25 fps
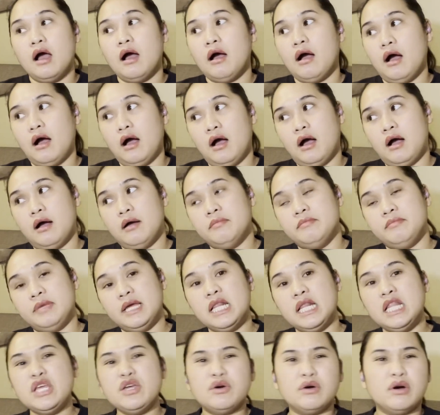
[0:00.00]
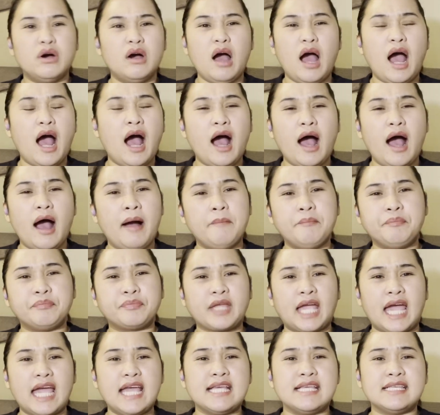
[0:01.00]
Uh, milyo,
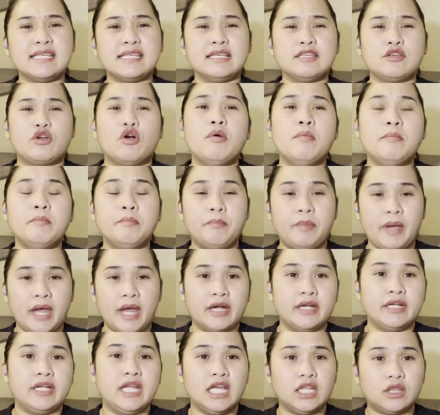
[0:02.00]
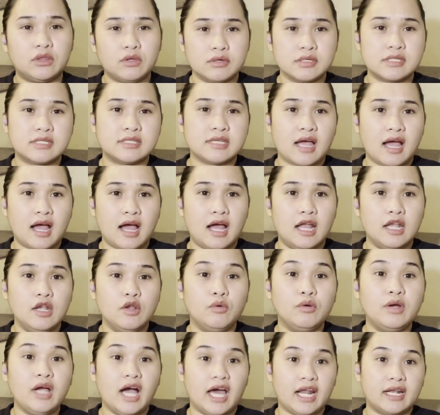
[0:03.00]
um, kay, compare dito sa
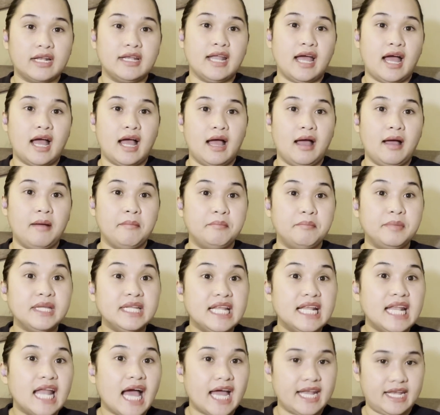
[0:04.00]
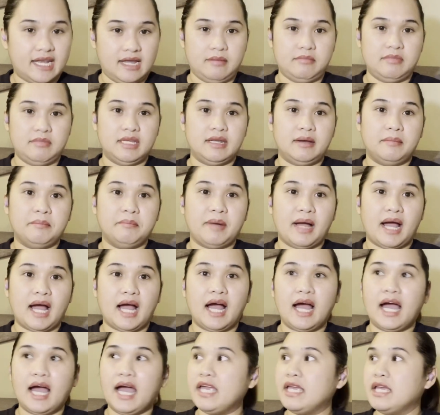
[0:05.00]
lugar na binilhan namin ng
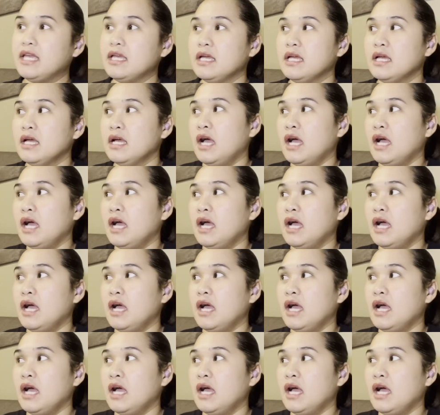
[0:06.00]
bahay